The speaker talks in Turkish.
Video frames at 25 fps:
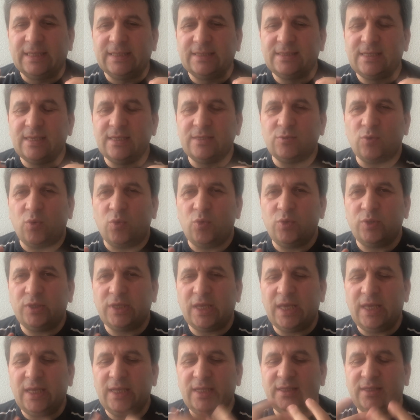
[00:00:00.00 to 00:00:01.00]
siz o
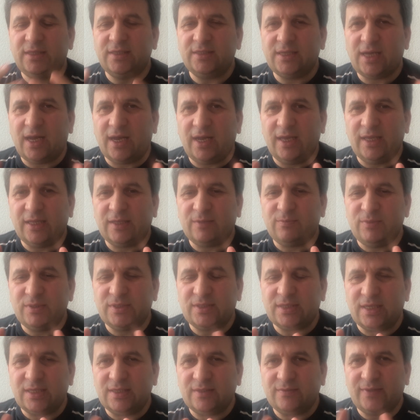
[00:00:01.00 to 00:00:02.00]
ülkeye iltica
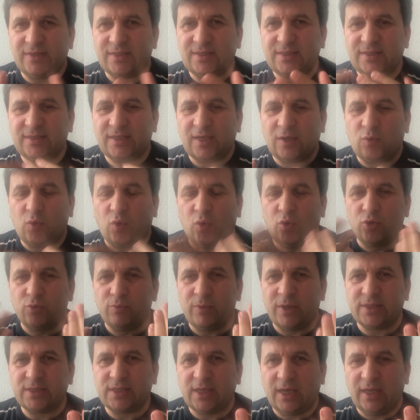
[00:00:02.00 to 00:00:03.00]
etmişseniz ve size
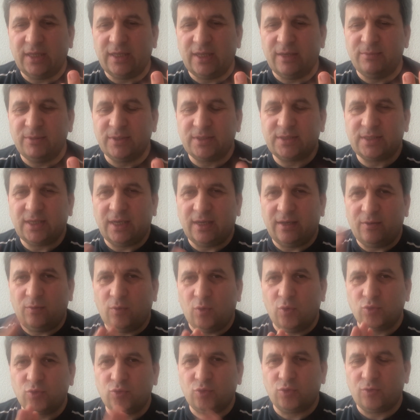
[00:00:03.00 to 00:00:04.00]
koruma sağlamışsa,
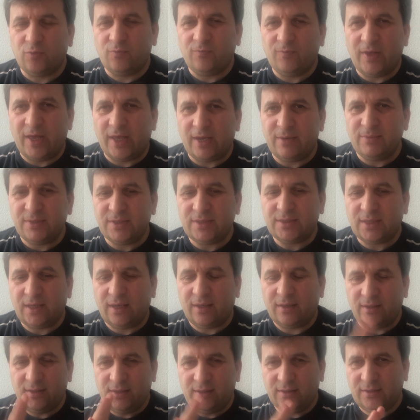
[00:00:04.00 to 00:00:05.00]
oturum
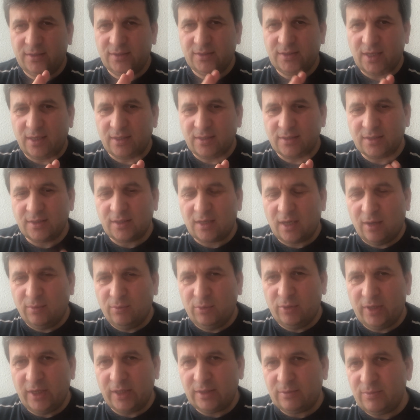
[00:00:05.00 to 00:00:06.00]
vermişse, ilticanızı
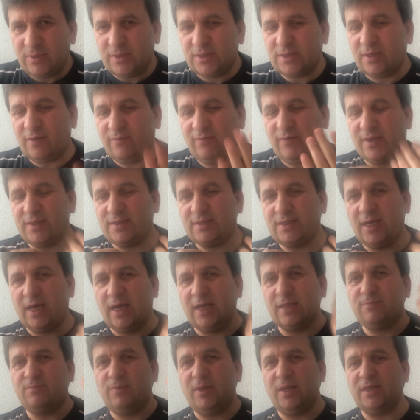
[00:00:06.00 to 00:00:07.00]
kabul etmişse ve
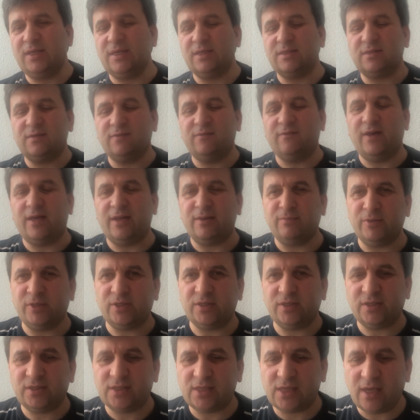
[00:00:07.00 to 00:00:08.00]
seyahat belgesi
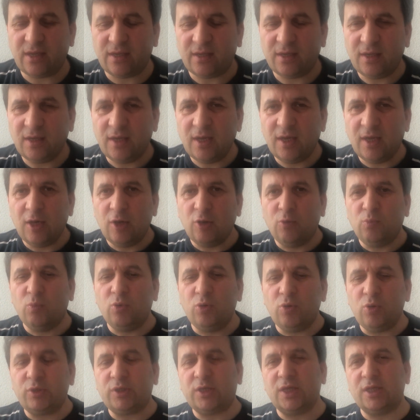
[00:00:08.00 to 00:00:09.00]
vermiş ise
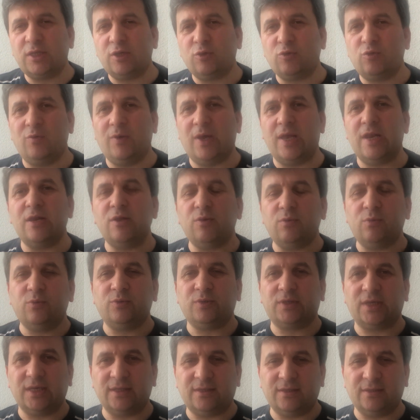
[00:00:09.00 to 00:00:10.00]
bu ülkede güvenli
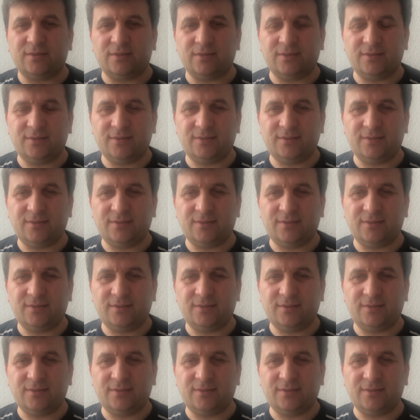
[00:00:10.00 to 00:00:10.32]
ülkedir.